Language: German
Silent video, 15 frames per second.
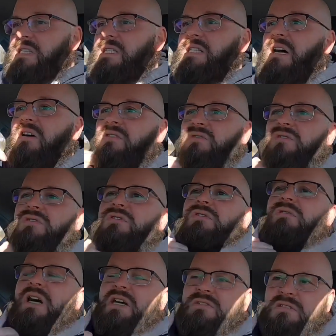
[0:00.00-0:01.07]
du das
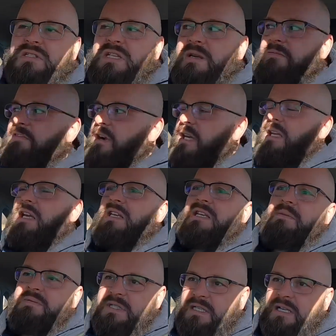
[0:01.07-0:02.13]
Auto, also in dem Fall hier, ich
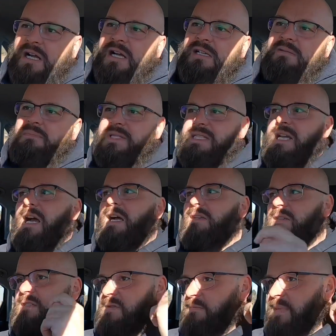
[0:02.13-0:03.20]
habe es dann halt
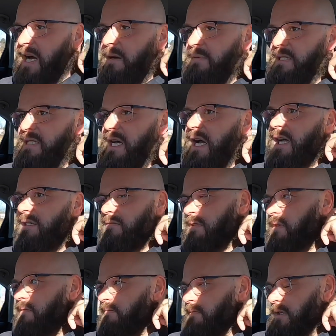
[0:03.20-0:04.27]
bezahlt, also bar bezahlt
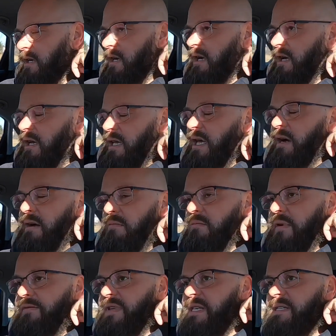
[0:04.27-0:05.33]
oder ja,
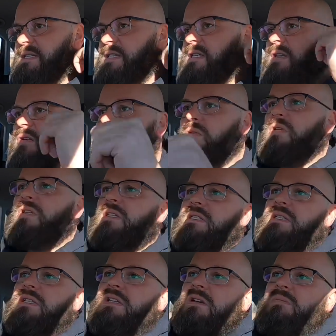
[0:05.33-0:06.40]
überwiesen die Kohle,
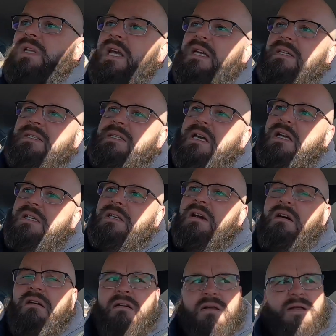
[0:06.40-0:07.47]
das geht ja mit Echtzeit
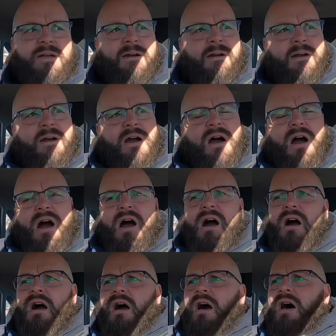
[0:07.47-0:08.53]
ja.
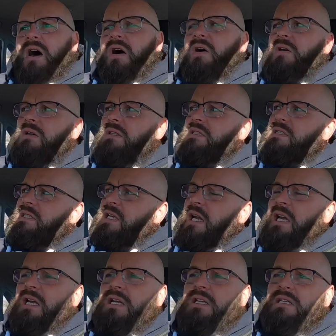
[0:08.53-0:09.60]
Und
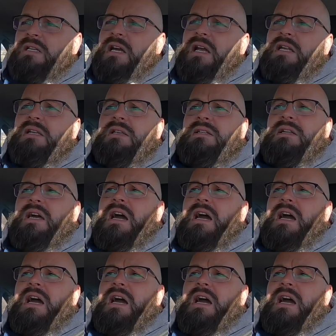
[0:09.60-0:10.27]
dann